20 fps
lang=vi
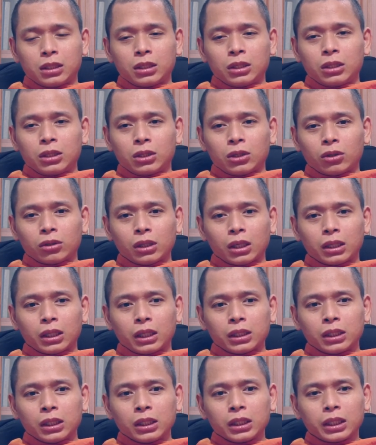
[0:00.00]
cho nên là
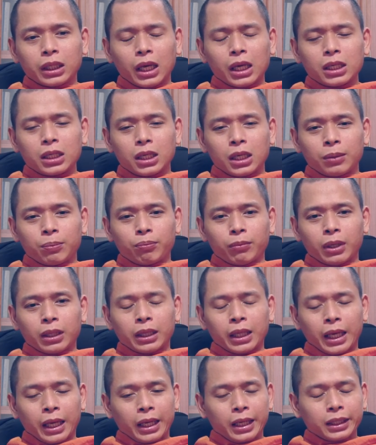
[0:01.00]
những cái nghiệp mà
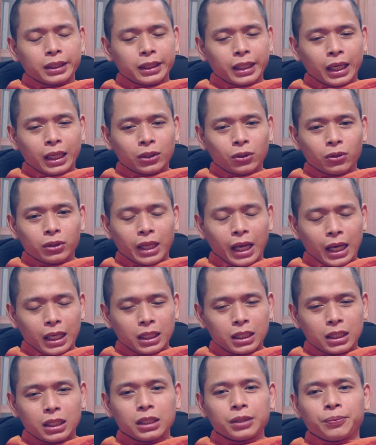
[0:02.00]
lẻ ra nó nặng
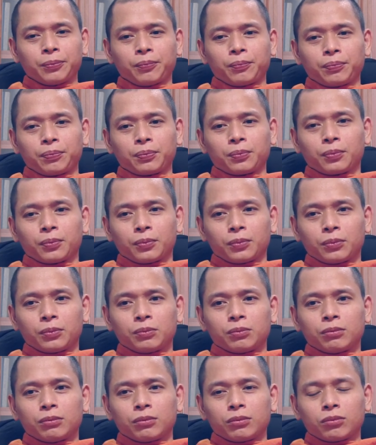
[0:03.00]
hơn
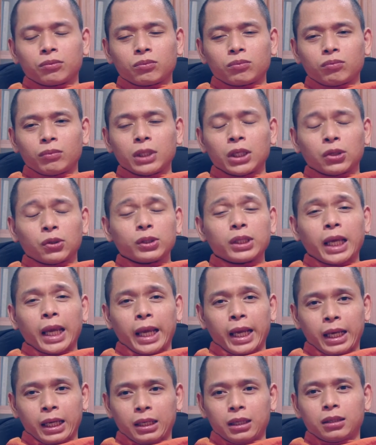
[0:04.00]
bây giờ nó
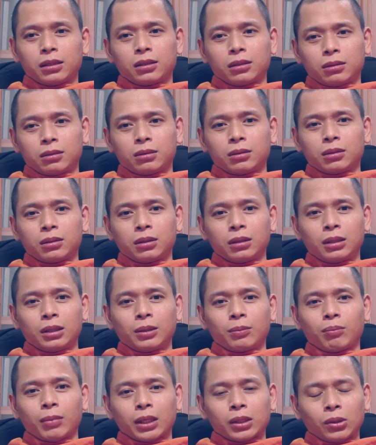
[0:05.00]
nhẹ
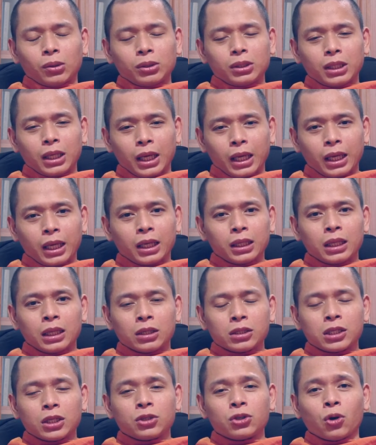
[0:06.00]
mà nó nhẹ thì nó
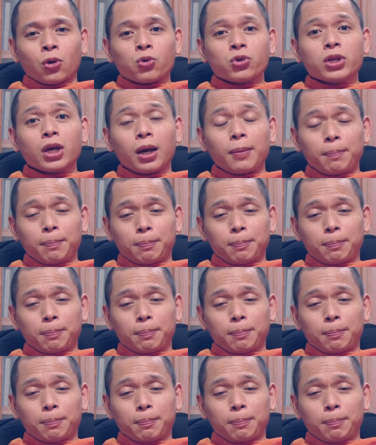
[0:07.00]
sẽ chỗ sớm